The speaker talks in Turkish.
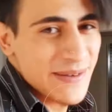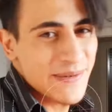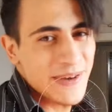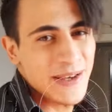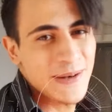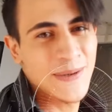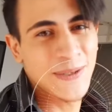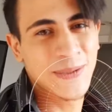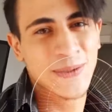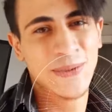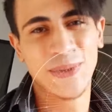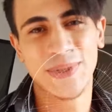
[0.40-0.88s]

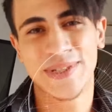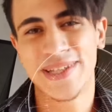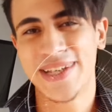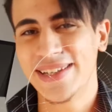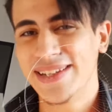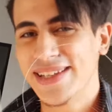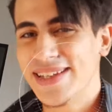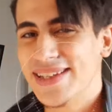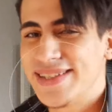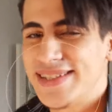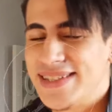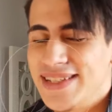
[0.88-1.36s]
merhaba
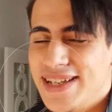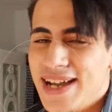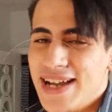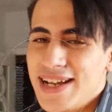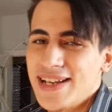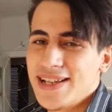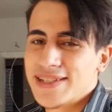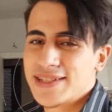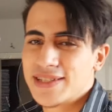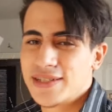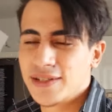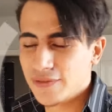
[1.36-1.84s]
Türkiye'nin NC
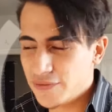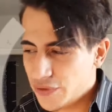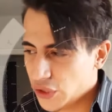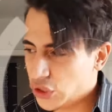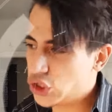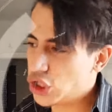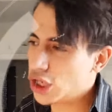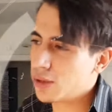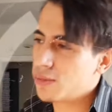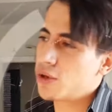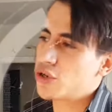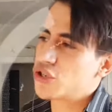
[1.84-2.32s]
ailesi
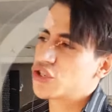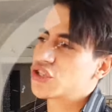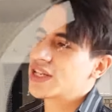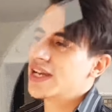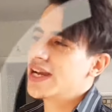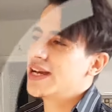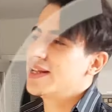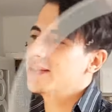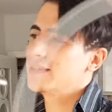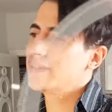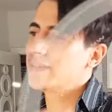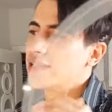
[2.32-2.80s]
videoma hoş
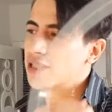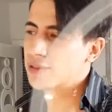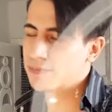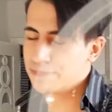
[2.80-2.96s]
geldiniz.